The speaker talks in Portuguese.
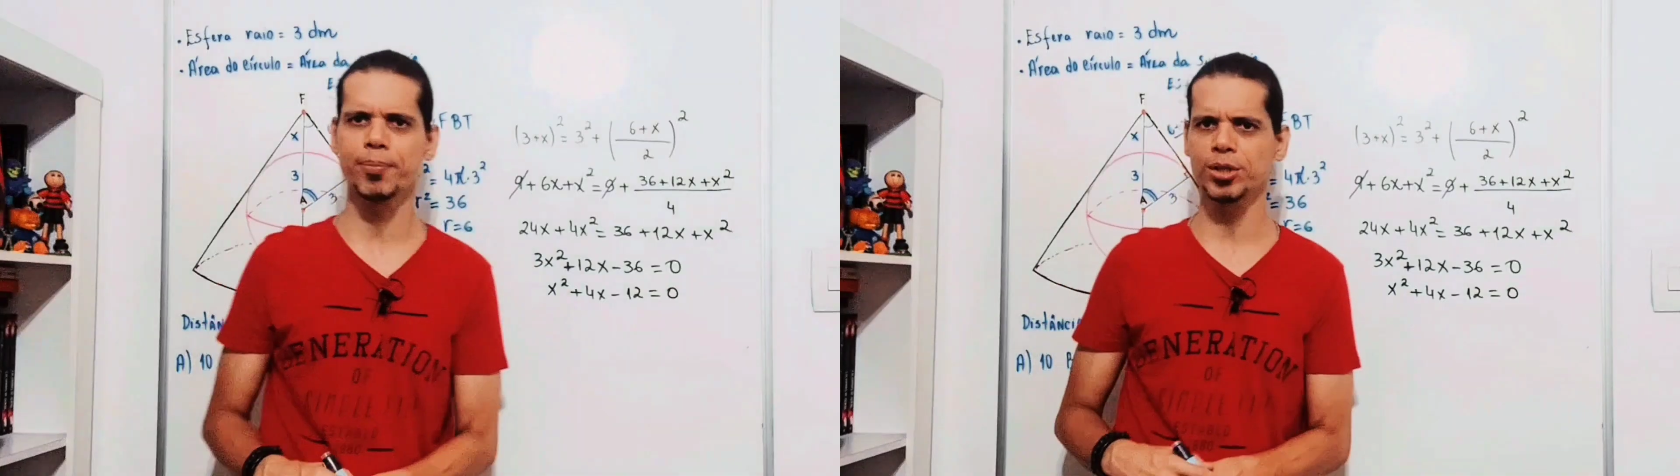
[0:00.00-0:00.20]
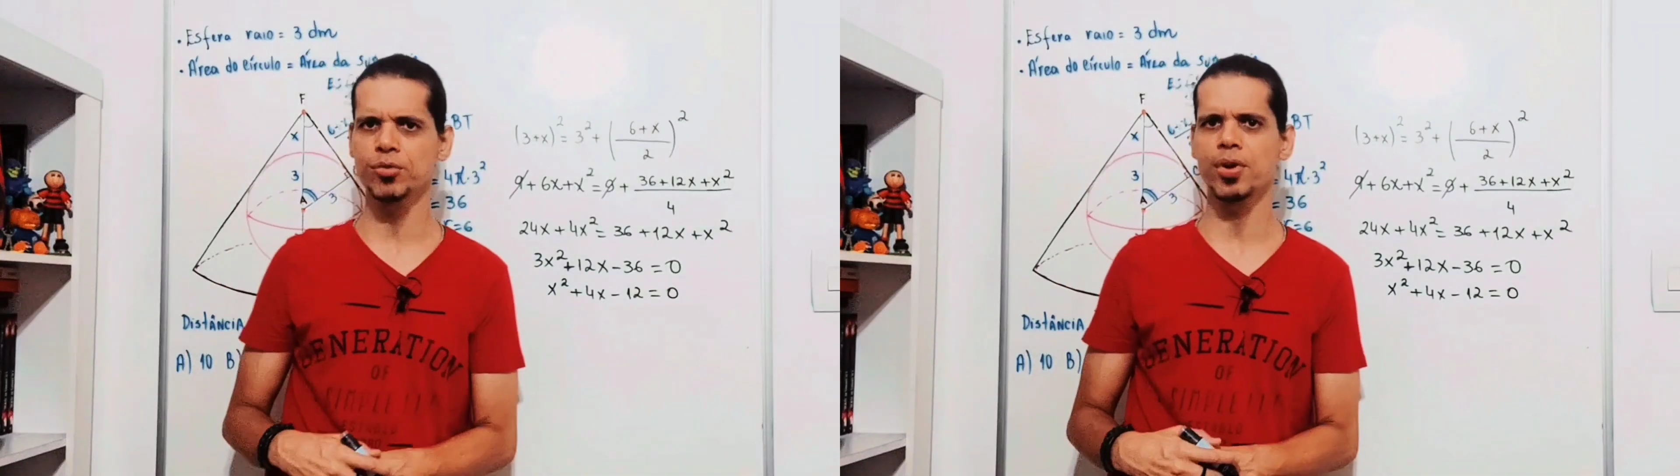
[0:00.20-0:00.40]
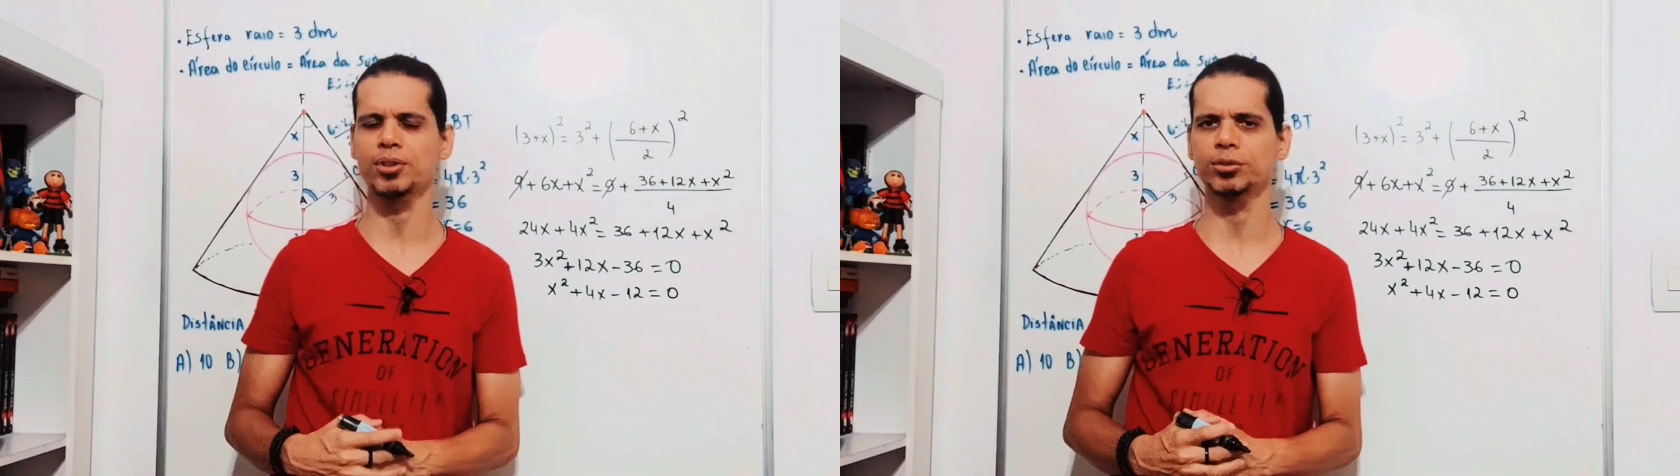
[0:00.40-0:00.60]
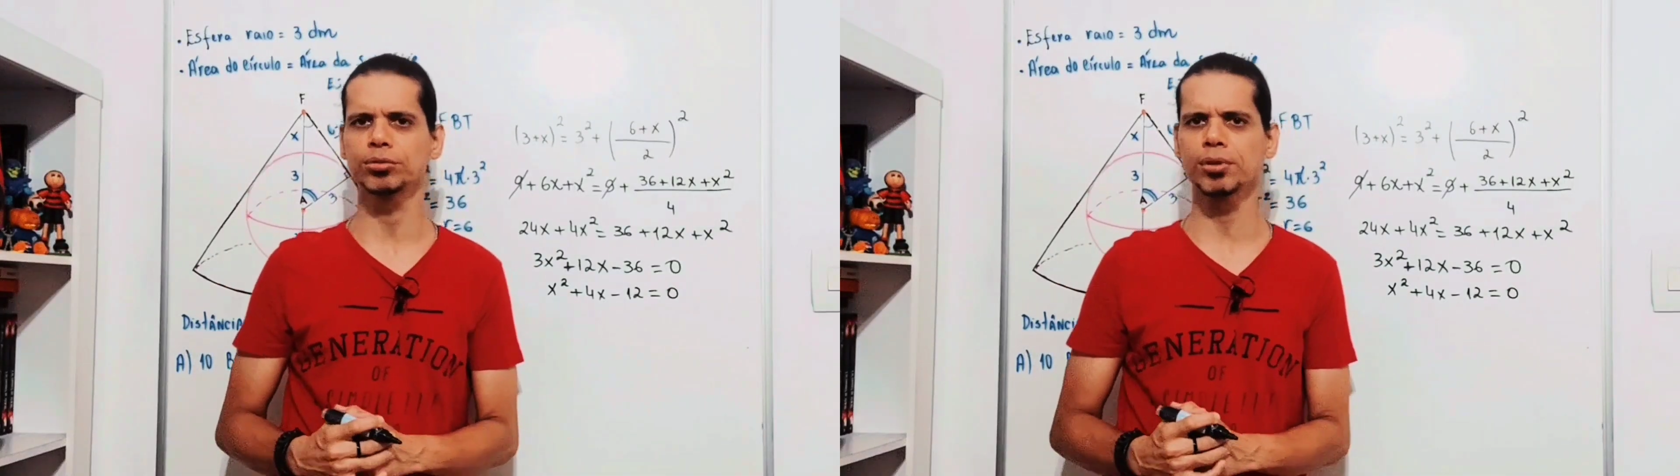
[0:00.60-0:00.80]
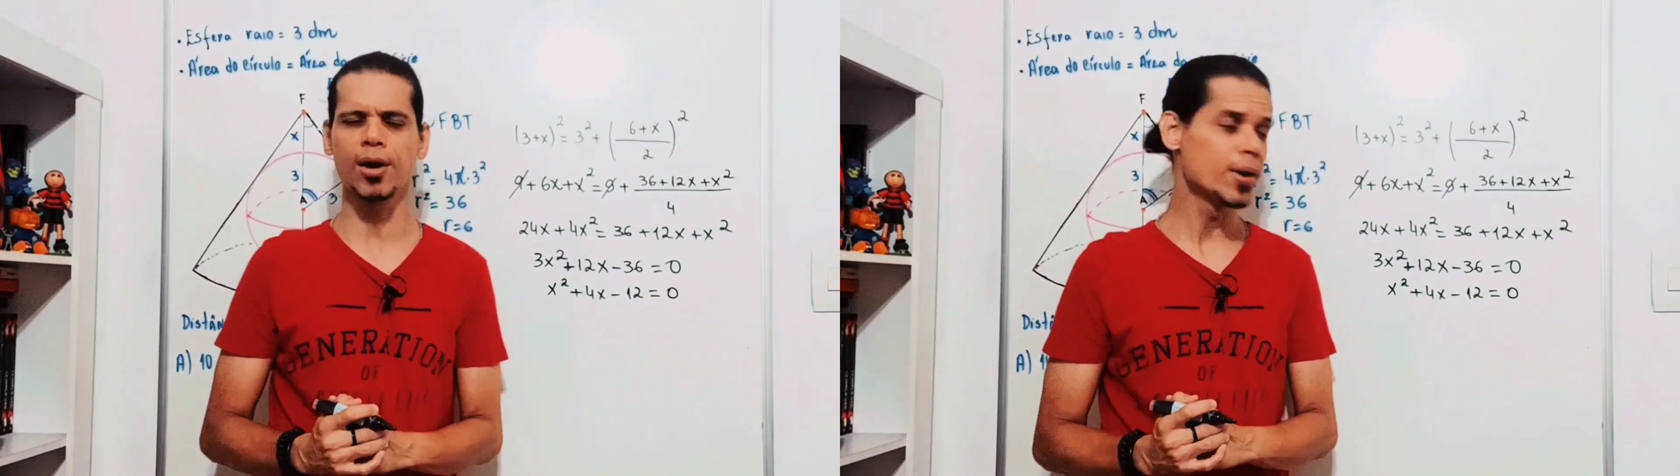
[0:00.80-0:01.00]
aí para resolver a equação do
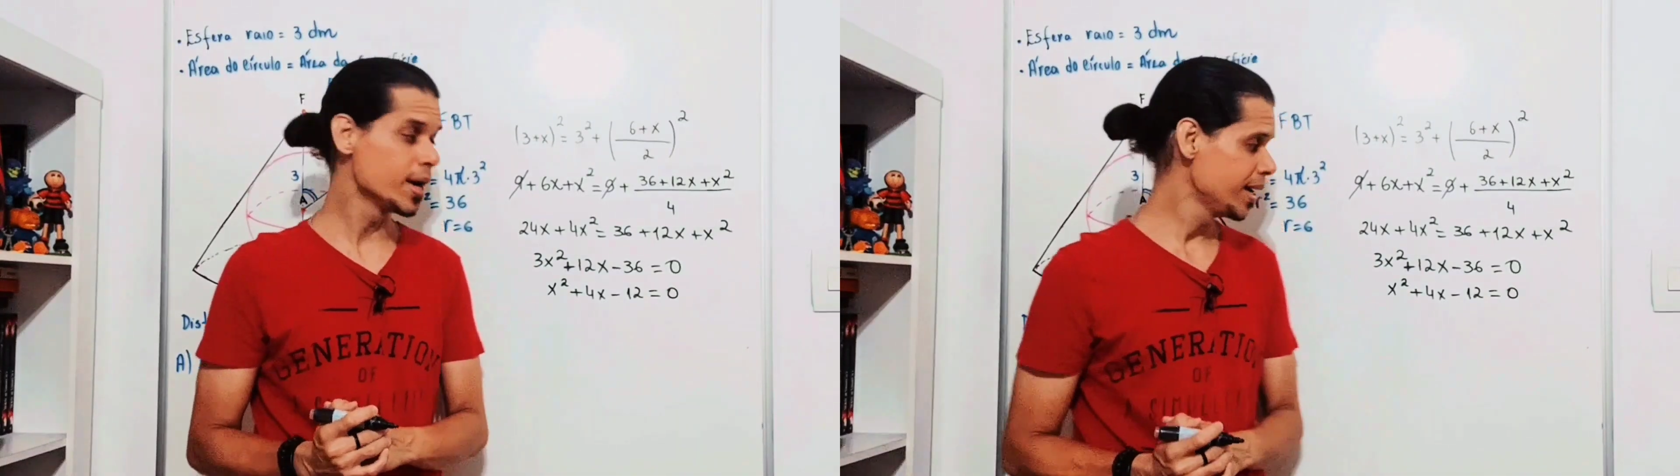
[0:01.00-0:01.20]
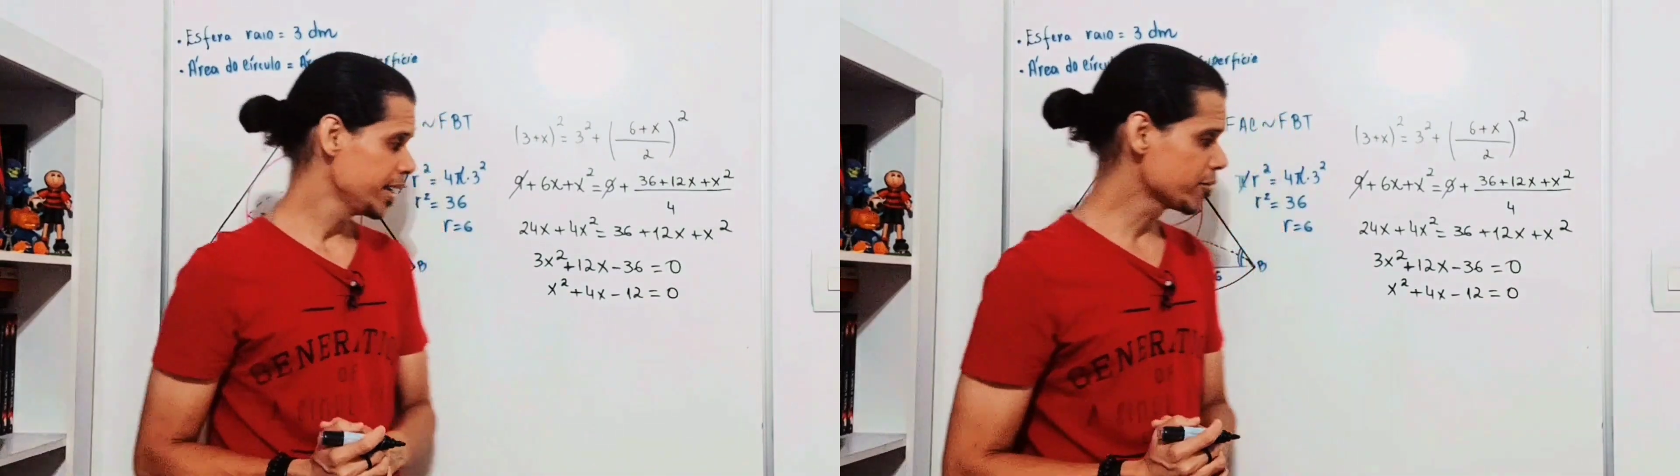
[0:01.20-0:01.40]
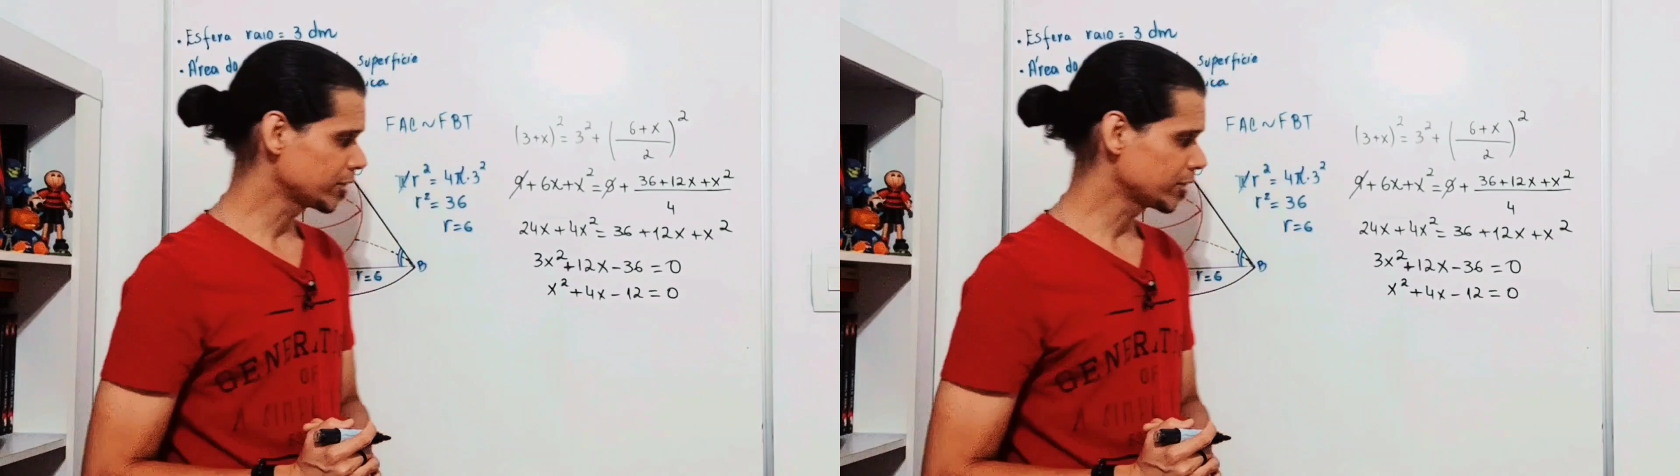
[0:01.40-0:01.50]
segundo grau. É,